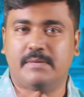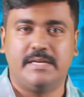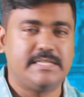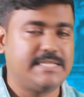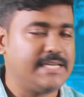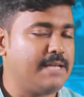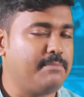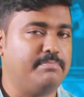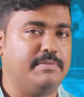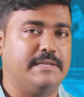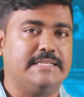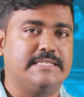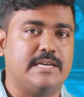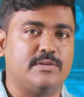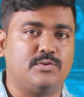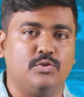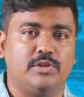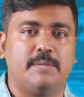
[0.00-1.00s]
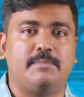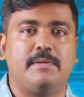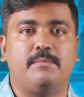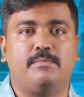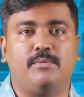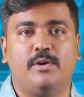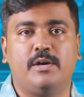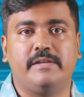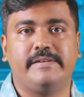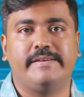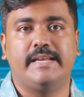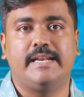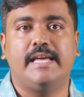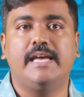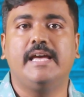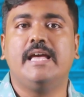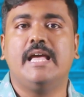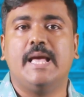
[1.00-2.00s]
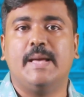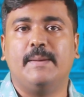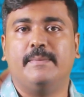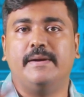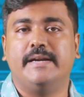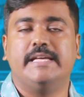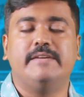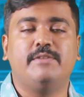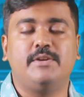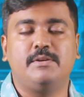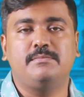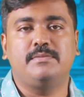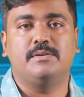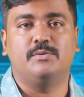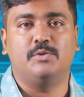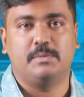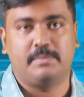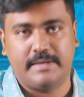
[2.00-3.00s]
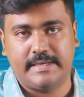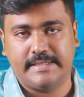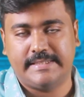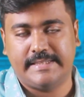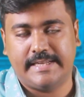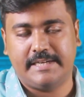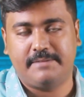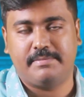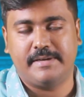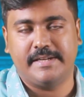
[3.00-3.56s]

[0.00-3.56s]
கமர்ஷியலாக பெருசாக சுத்தமாக போகவே இல்லை பட் இவரும் ஒரு படத்தை டைரக்ட்